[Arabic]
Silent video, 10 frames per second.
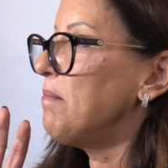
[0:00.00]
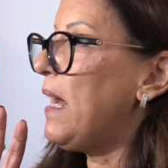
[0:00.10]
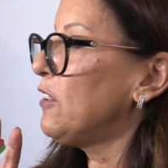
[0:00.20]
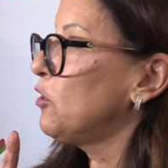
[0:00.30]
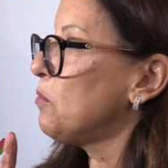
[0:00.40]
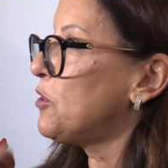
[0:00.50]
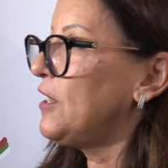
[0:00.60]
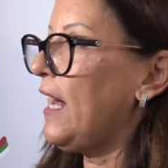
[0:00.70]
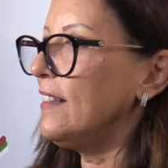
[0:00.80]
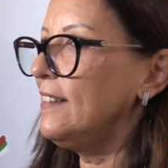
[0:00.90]
ما عندهمش
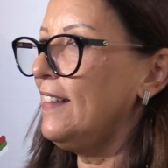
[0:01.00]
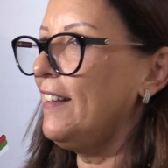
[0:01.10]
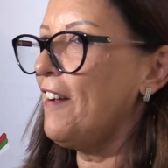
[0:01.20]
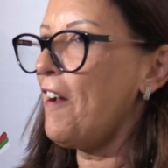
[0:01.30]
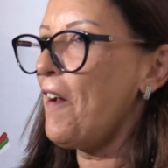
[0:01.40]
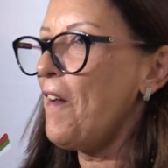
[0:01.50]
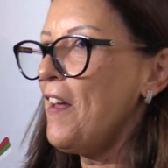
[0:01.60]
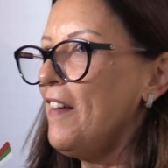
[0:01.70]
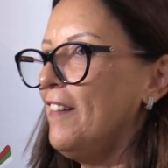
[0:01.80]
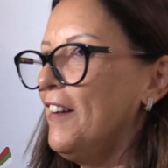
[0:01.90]
يعني
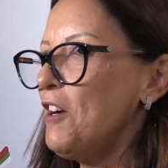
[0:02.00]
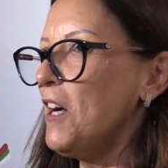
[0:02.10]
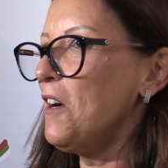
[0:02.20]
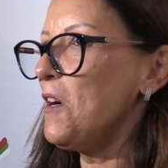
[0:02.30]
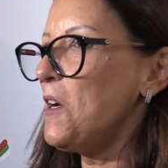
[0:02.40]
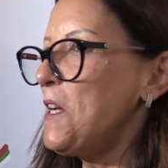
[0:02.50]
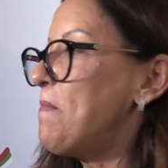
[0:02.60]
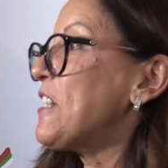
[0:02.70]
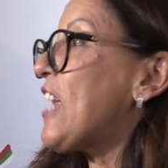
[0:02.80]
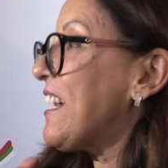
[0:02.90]

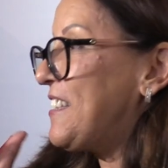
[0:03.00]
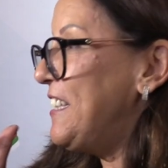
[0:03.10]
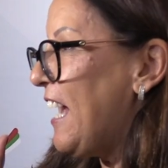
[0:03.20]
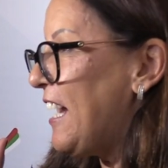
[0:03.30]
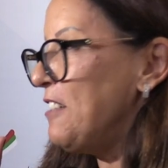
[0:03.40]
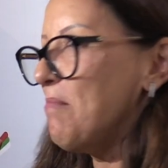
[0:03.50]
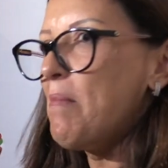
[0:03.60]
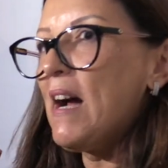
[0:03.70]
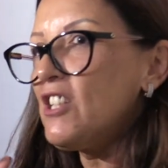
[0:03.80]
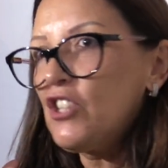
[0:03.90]
هبه شخصيه اللي ما
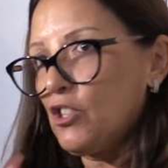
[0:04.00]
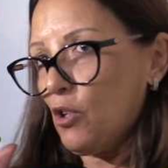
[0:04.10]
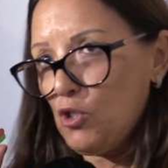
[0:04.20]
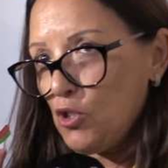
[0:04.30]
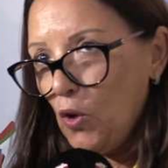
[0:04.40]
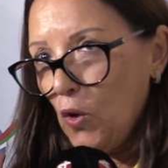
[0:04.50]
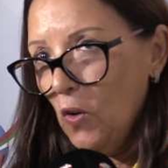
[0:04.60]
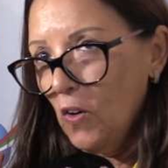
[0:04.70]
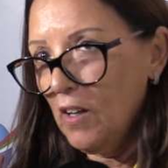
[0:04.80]
باغينش يترشحوا